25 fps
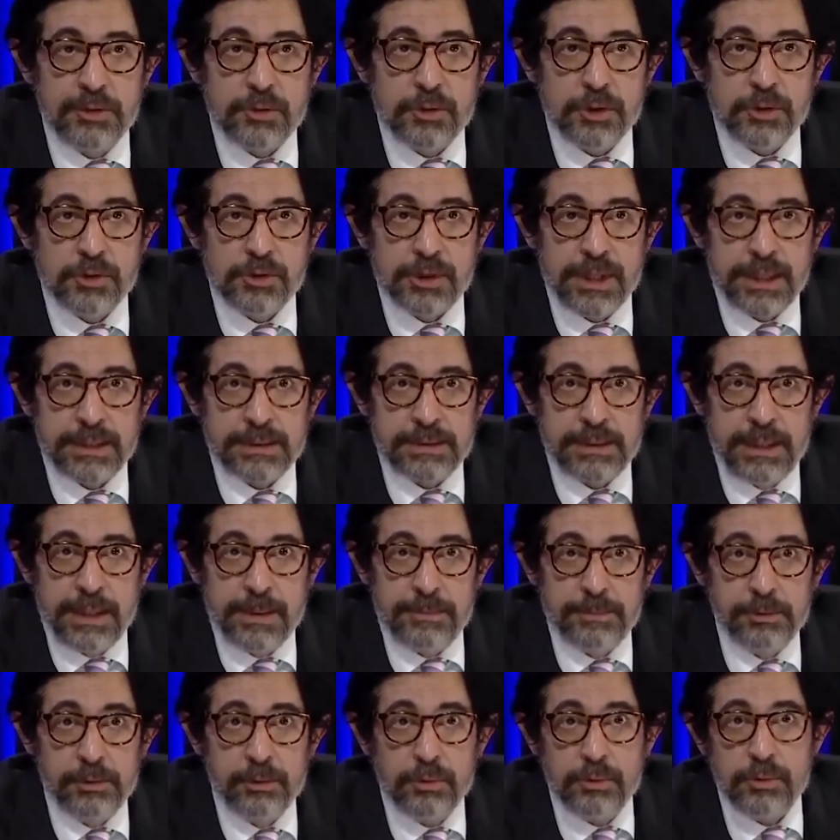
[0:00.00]
ilgili çok
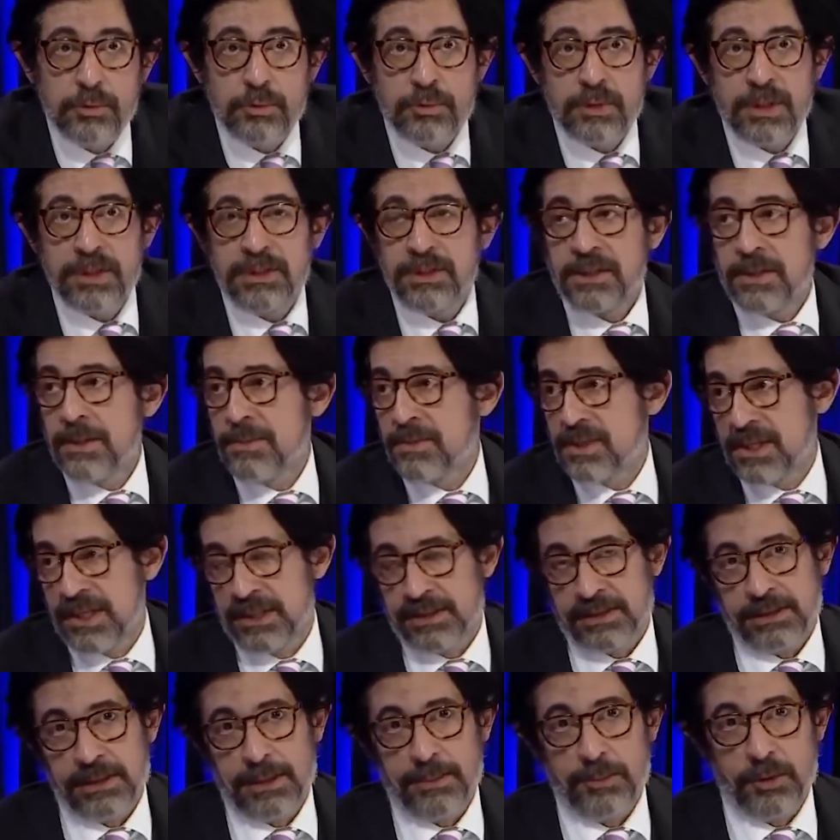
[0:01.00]
şarkılar yapıldı. Uzun süredir kimse
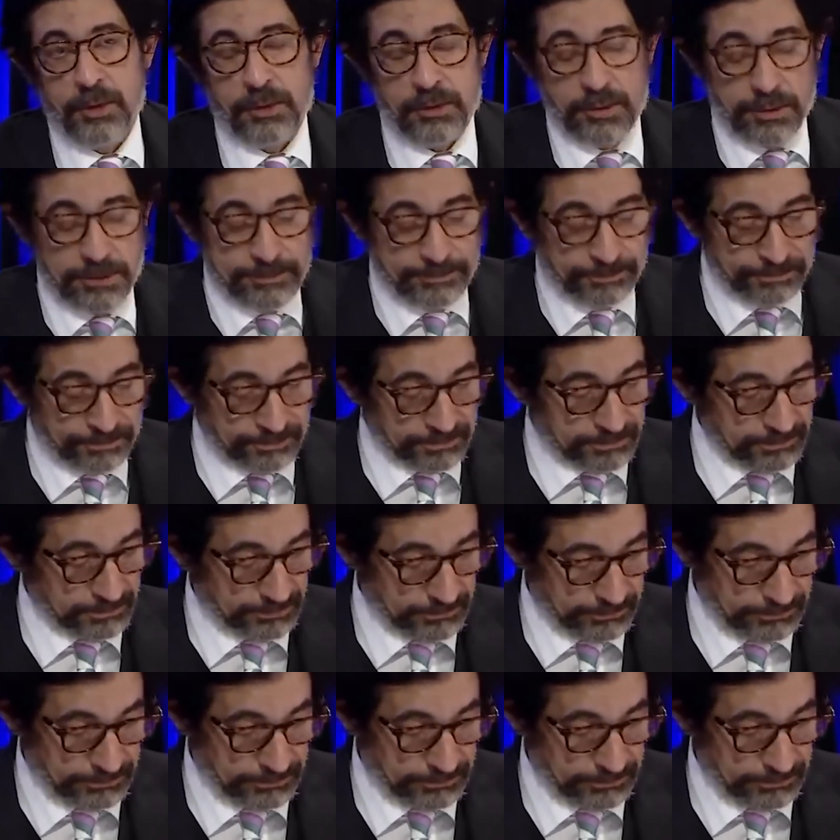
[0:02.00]
hatırlamıyordu.